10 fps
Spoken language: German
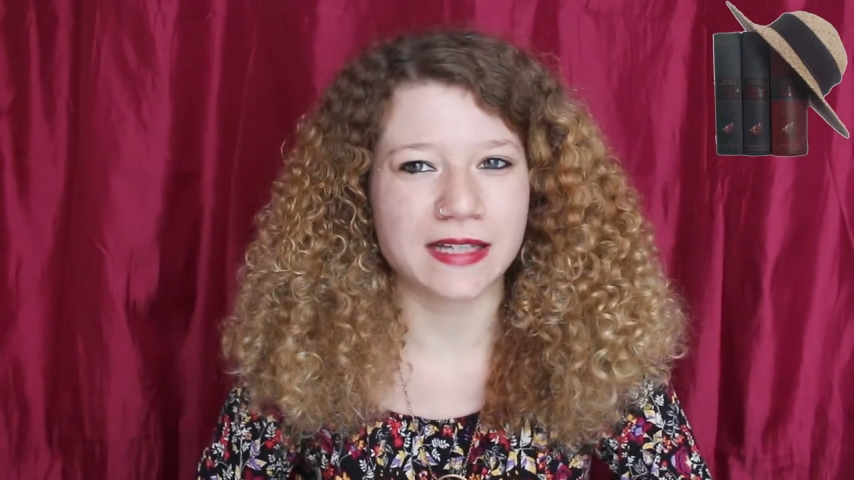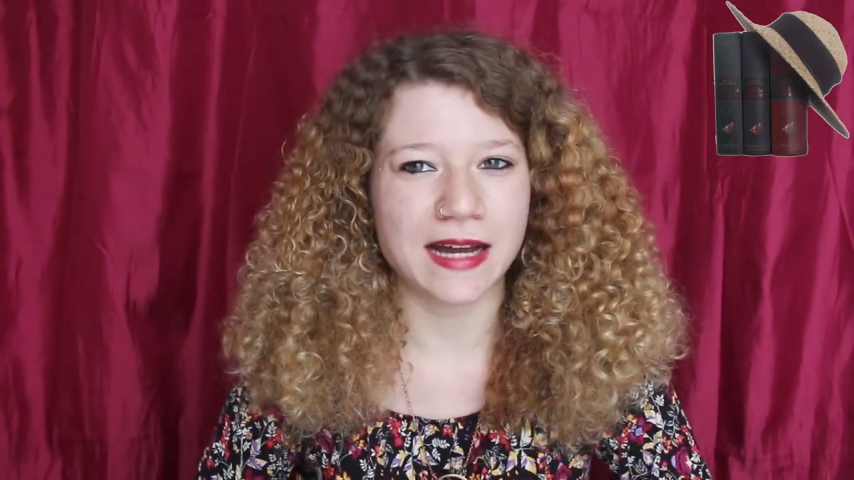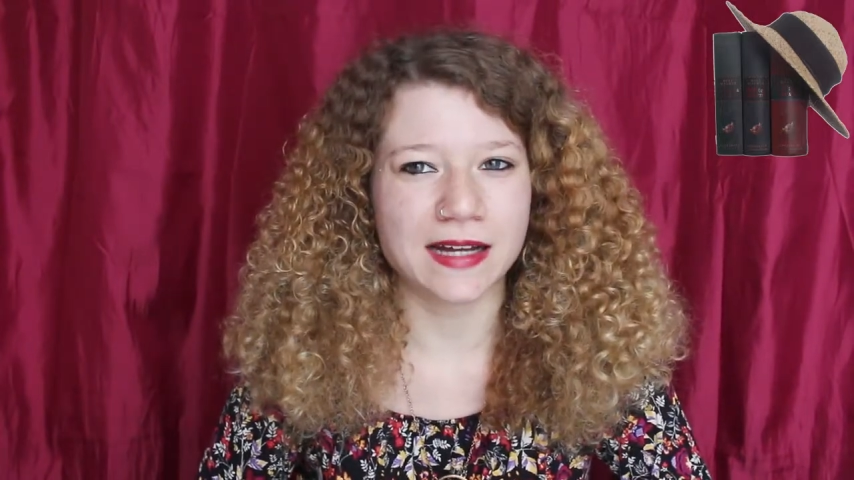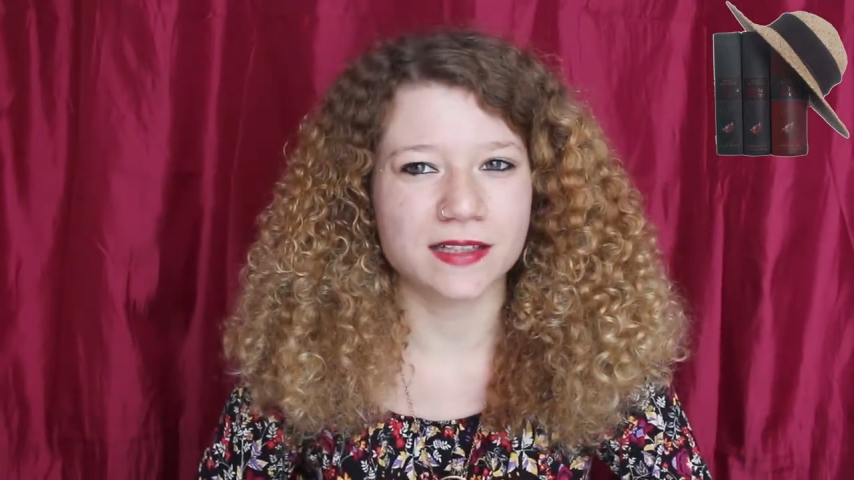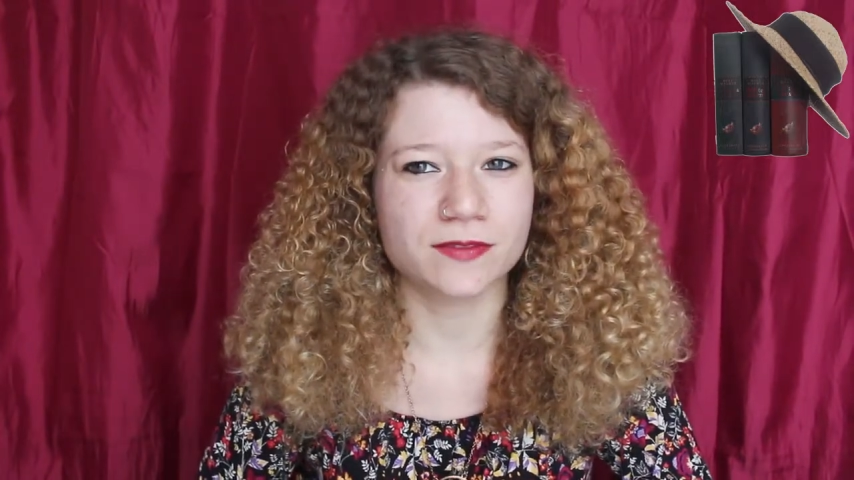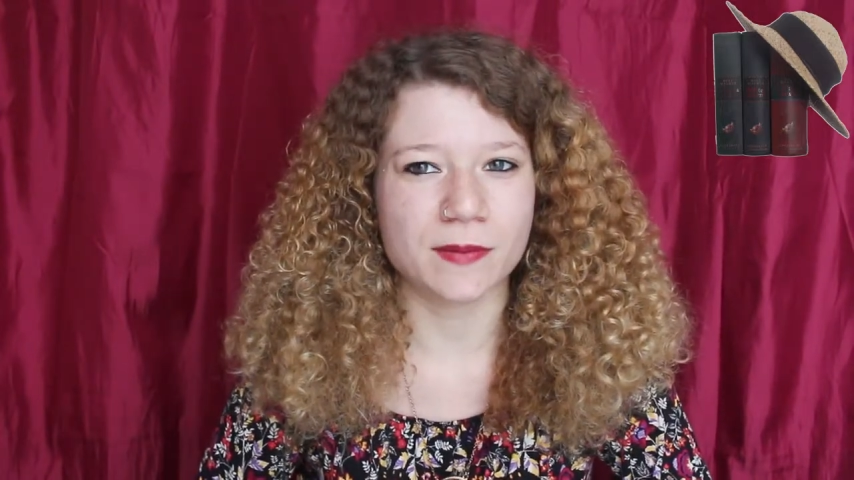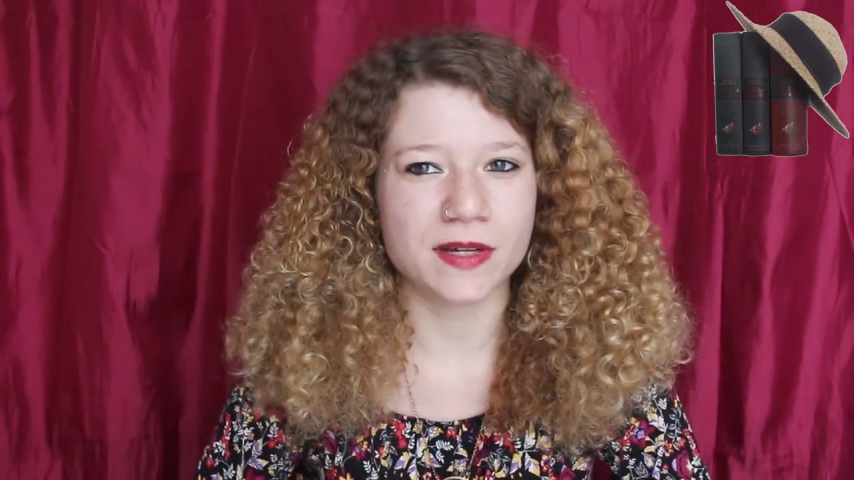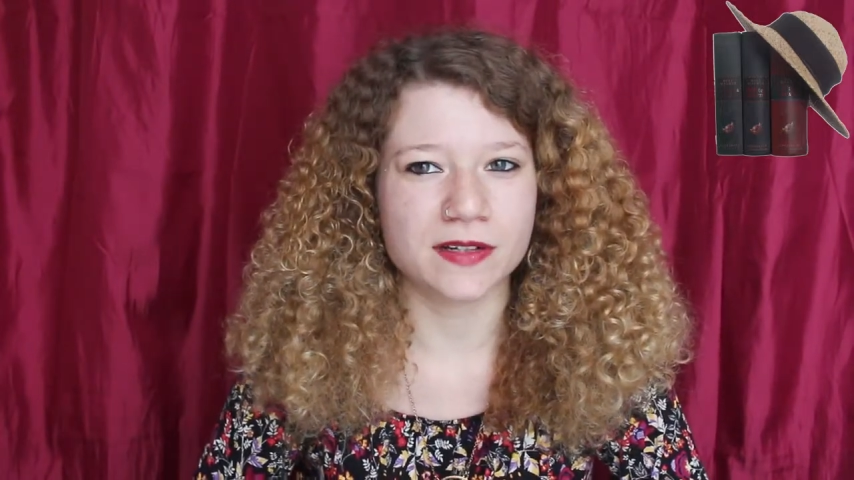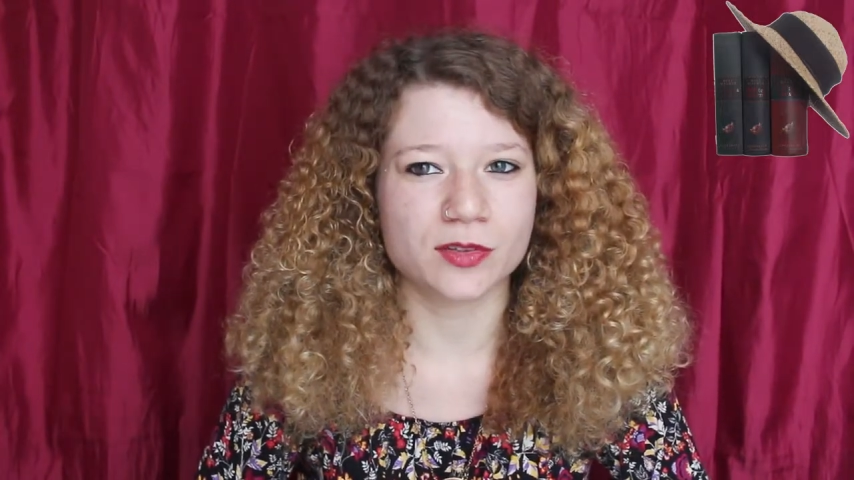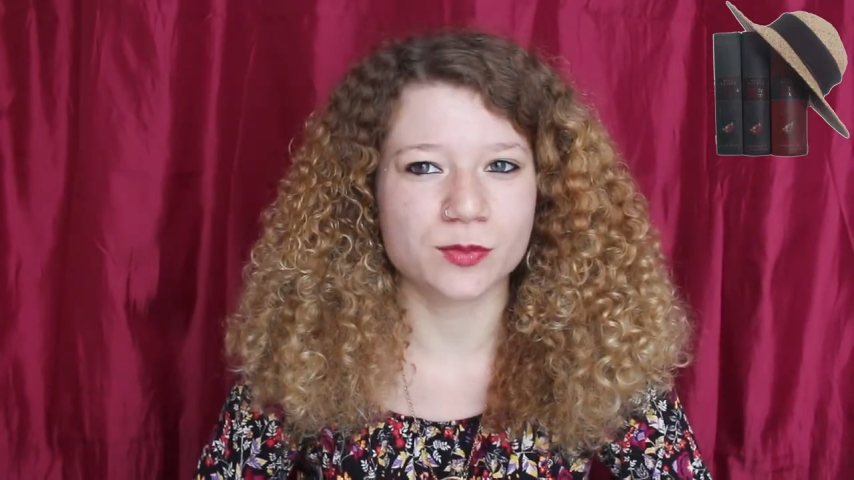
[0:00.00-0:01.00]
gerade wenn
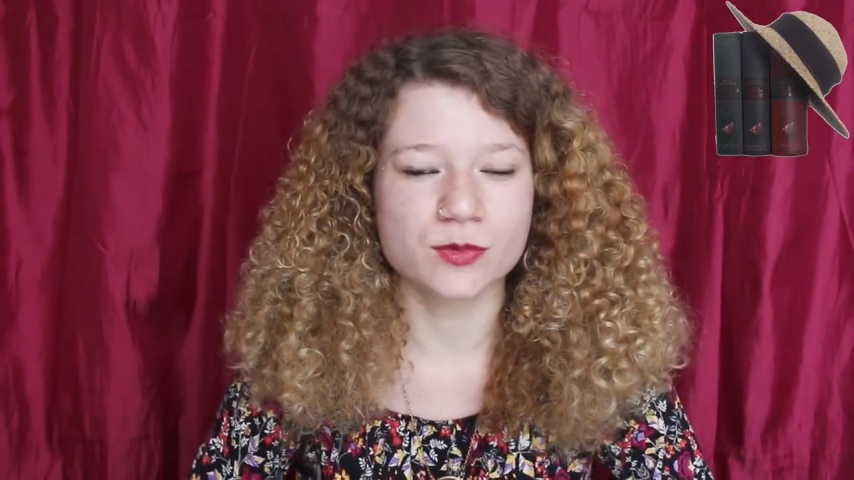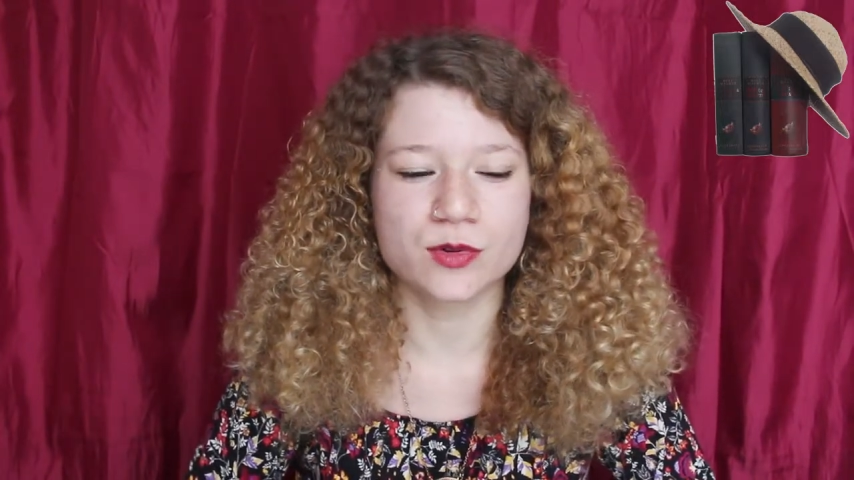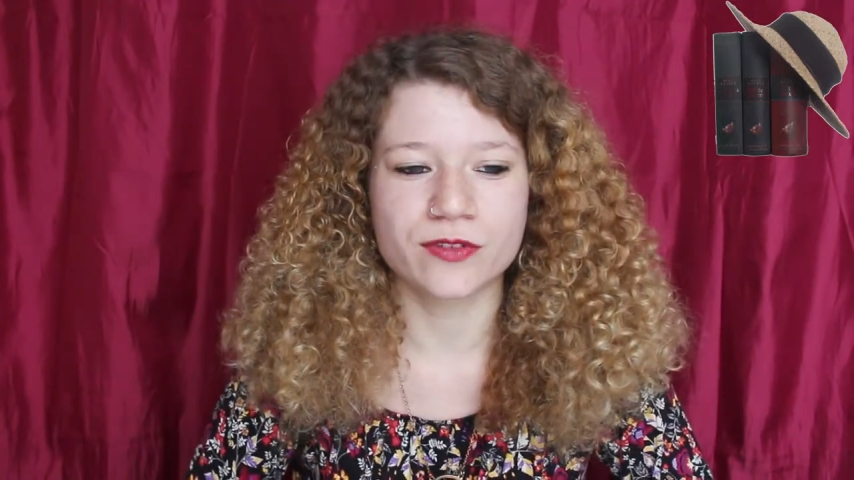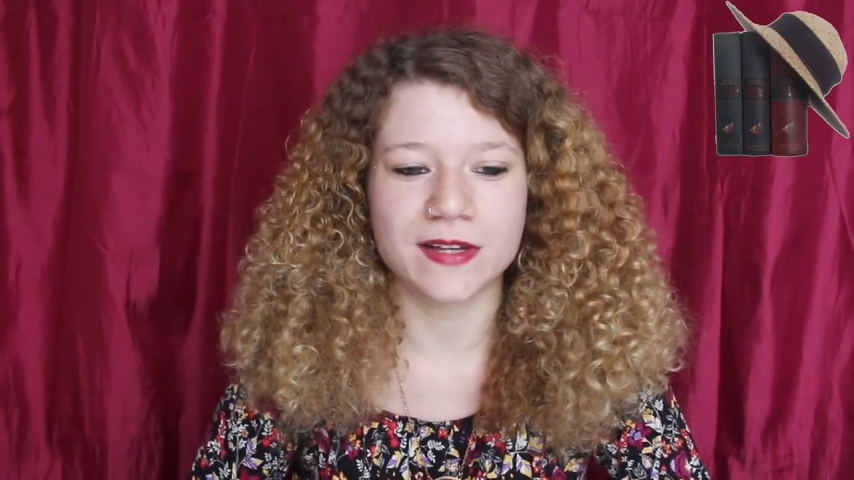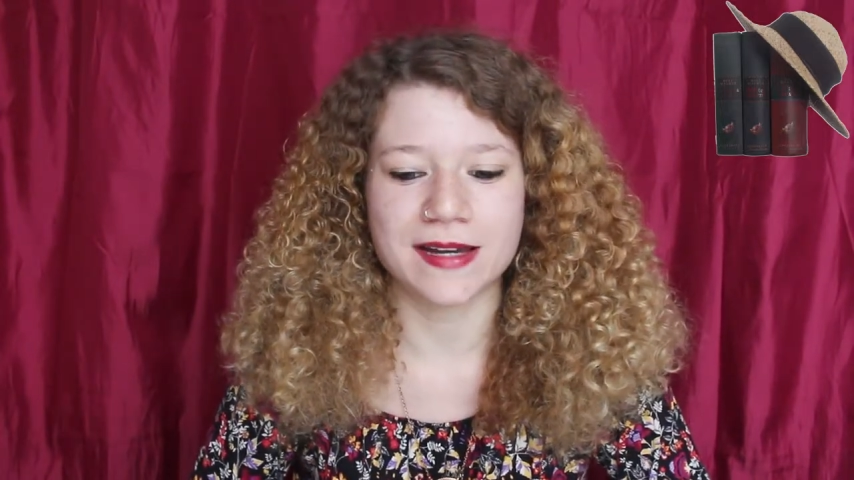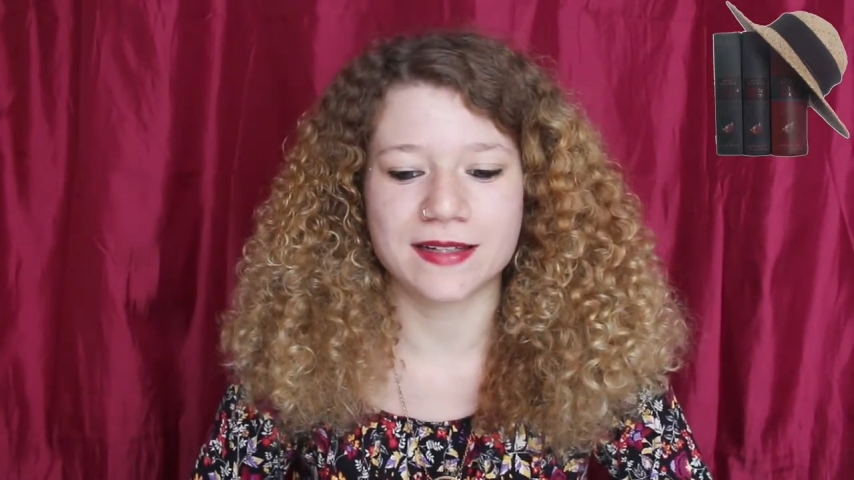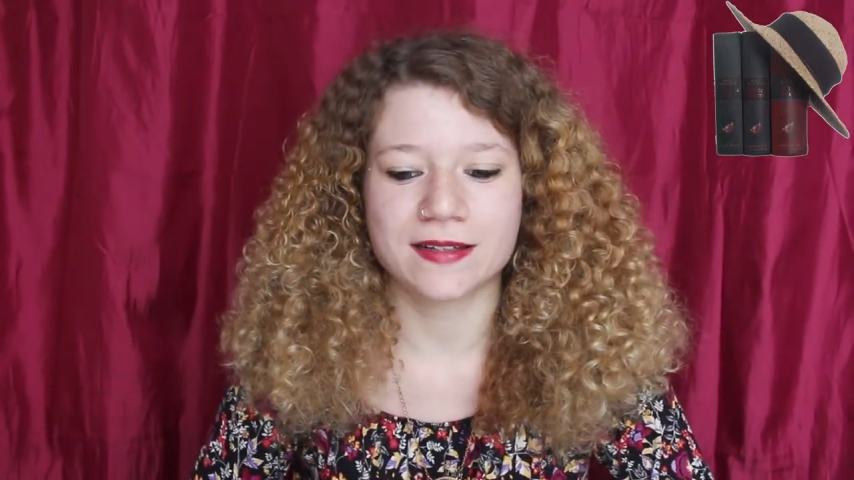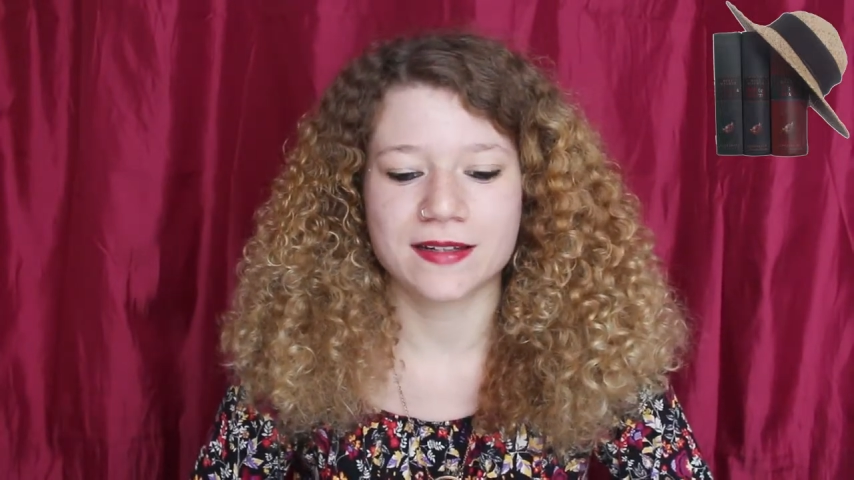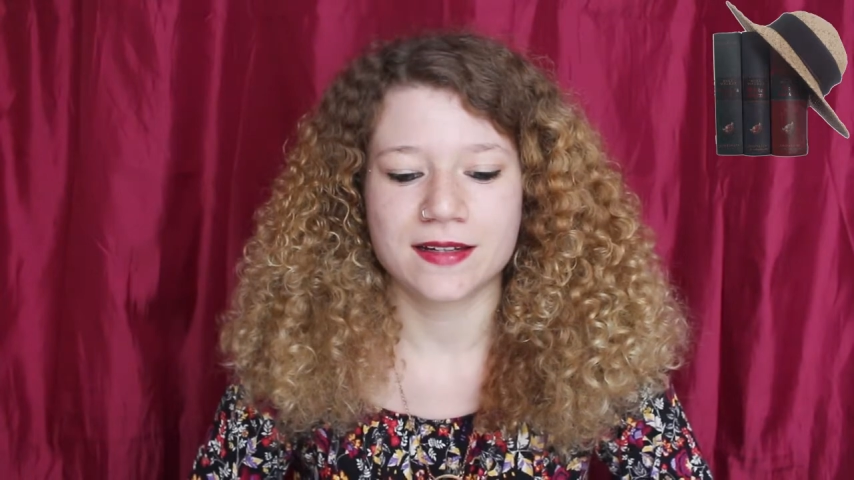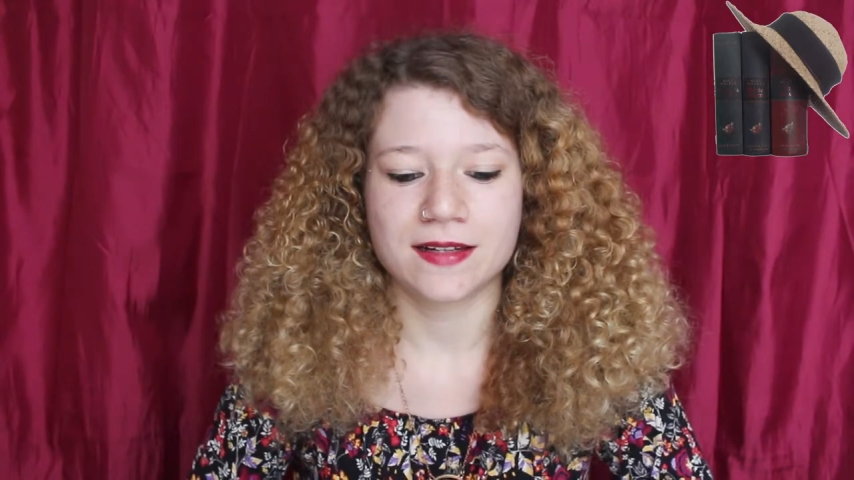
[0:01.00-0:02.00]
man das Buch vielleicht